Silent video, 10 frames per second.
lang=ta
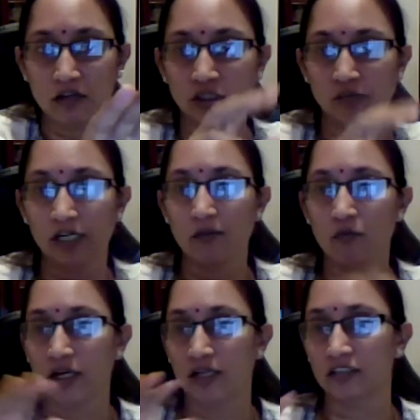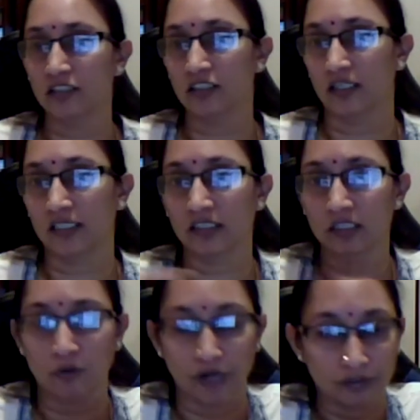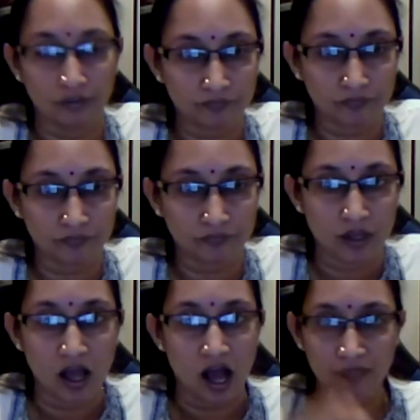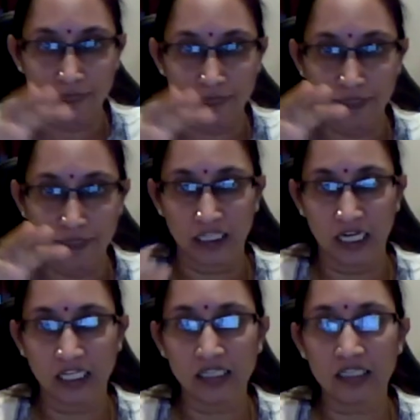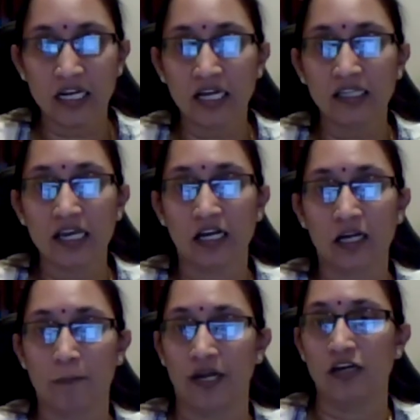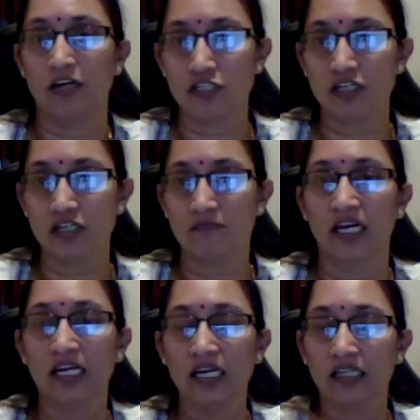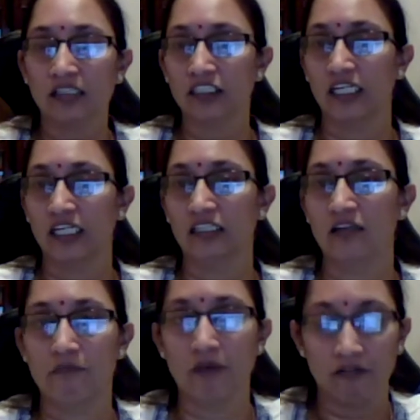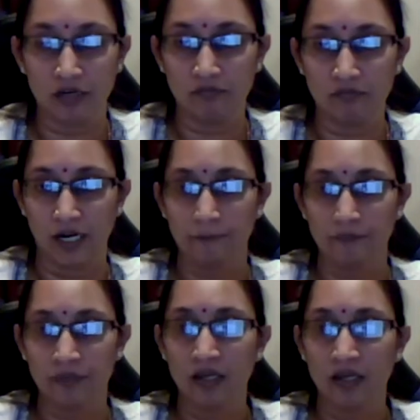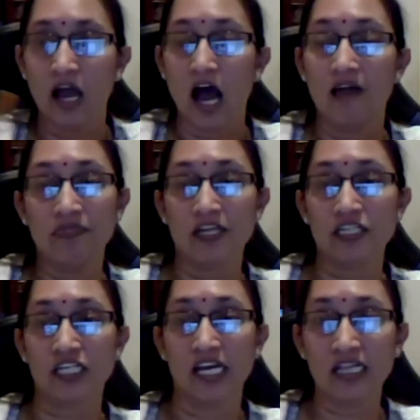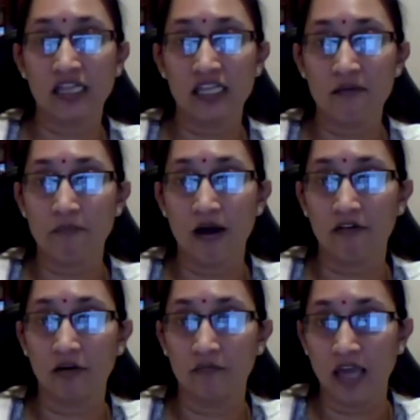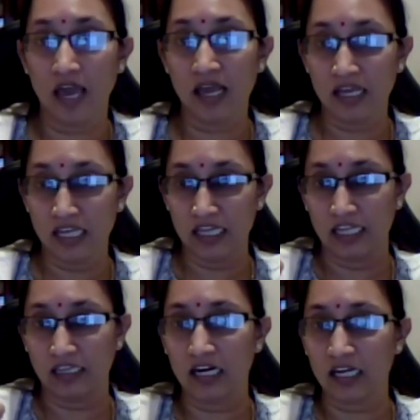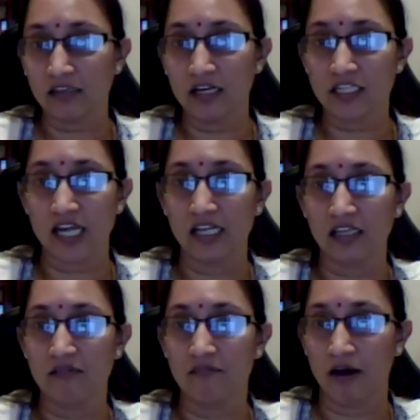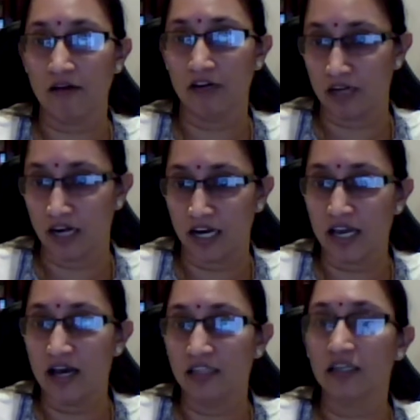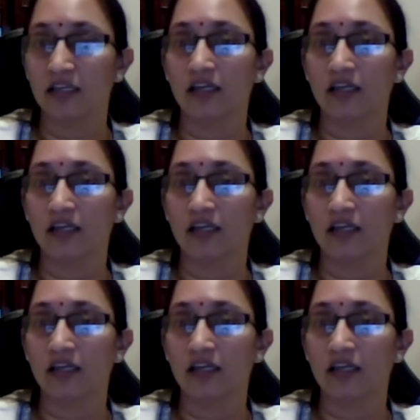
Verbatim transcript: கோஷம் இருக்க முடியாதுன்னு தட்டத்துக்கு போறேன் அந்த தட்டத்திலிருந்து எனக்கு பிரயோஜனம் தெரியறது சைத்தியம் பாவனம்ங்கிறேன் அந்த சைத்தியம் பாவனம் ஏன் இந்த தட்டத்துல சைத்தியம் பாவனம் கிடையாது